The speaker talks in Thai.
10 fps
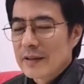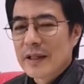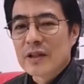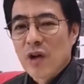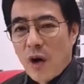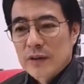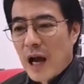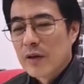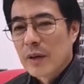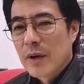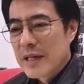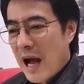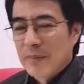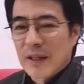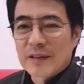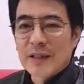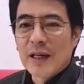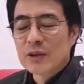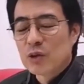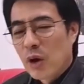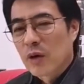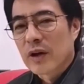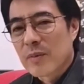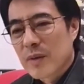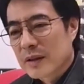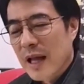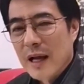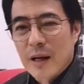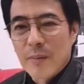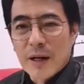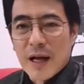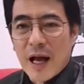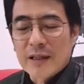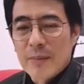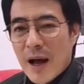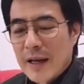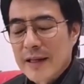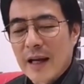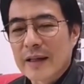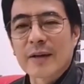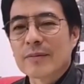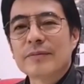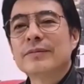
ยิ่งจอกเท่ายังพยายามจะเชิญชวนคนนั้นมาตั้งกรรมการสมานฉันท์นี่นะ